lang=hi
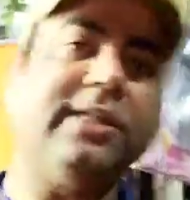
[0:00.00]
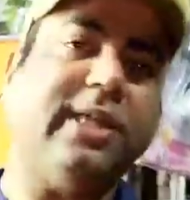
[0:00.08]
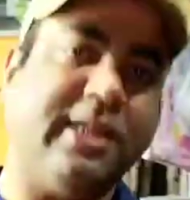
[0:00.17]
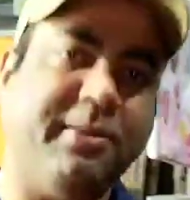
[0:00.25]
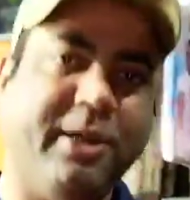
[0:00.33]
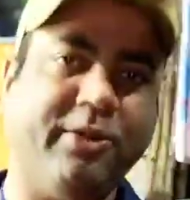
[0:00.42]

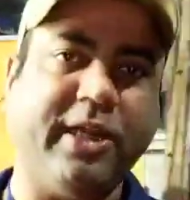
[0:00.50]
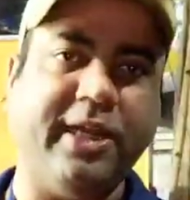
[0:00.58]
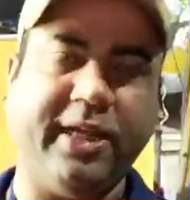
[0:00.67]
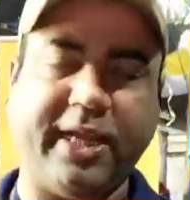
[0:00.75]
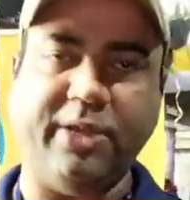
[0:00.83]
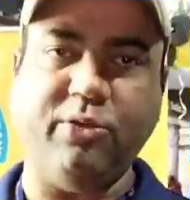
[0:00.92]
चाहते हैं मैं उनके
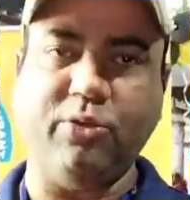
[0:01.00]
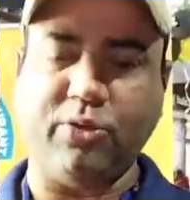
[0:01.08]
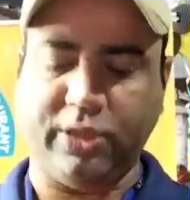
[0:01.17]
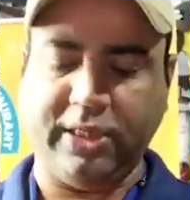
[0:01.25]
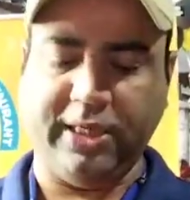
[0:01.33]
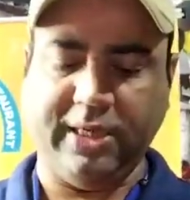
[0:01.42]
लिए कह दूँ
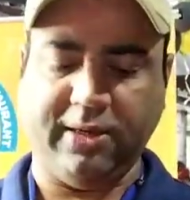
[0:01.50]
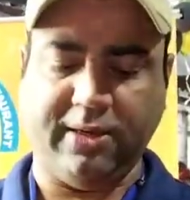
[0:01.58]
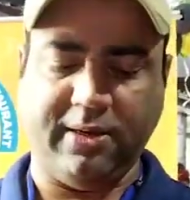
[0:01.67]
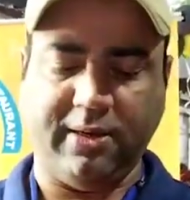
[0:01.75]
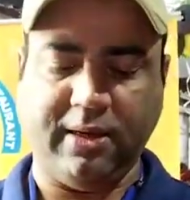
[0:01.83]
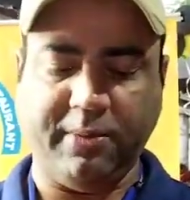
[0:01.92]
क्योंकि
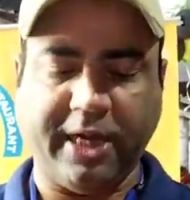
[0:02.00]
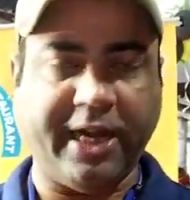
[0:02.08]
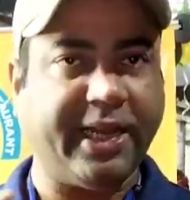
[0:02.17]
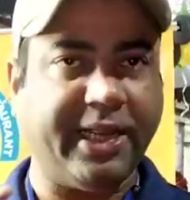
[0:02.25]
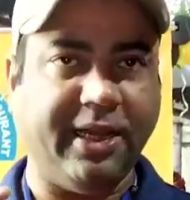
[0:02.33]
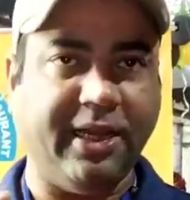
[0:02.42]
हमारा
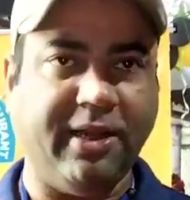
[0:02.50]
एक